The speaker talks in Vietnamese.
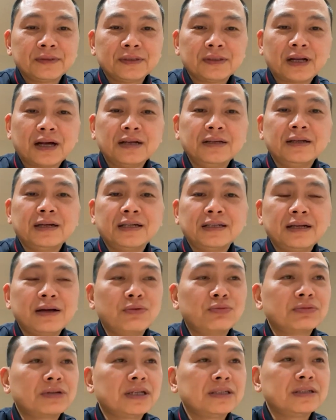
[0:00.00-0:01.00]
Đấy, anh
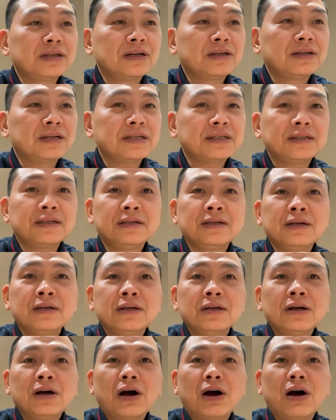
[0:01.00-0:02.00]
Đông Tây Sơn anh
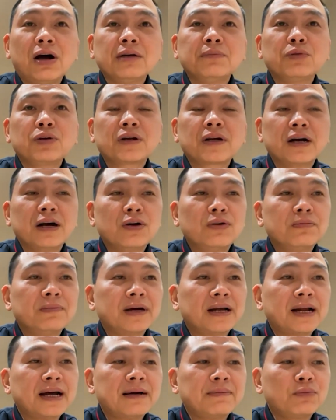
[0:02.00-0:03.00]
hỏi một câu mà
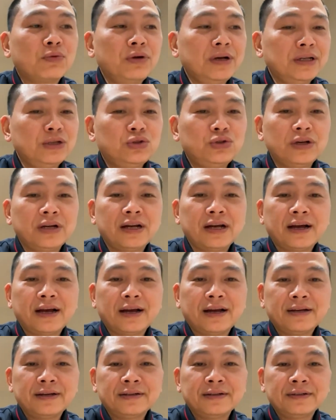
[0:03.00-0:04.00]
làm nguyên chuyên đề.